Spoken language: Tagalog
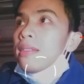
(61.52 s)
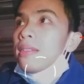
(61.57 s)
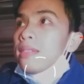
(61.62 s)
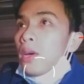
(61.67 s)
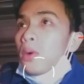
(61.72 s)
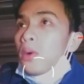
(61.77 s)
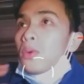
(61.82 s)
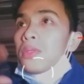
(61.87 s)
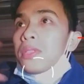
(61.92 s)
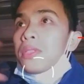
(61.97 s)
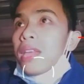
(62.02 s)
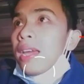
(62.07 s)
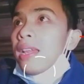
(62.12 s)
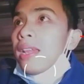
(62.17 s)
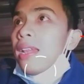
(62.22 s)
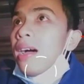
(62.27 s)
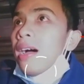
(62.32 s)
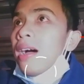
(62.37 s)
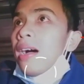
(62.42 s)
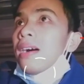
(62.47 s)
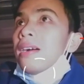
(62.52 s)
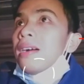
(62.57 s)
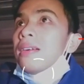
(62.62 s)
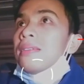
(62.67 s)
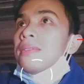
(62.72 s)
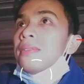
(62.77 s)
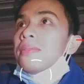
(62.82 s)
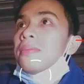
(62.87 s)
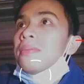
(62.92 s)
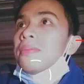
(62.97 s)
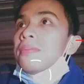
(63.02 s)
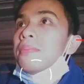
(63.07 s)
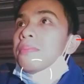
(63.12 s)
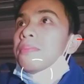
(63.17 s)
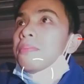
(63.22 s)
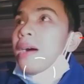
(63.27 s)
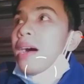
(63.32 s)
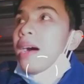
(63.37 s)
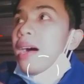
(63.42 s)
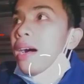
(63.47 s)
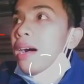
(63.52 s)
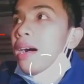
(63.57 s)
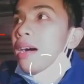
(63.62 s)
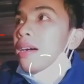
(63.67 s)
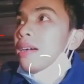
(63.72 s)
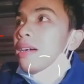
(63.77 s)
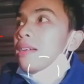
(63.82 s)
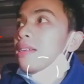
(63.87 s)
sa contact lang, ma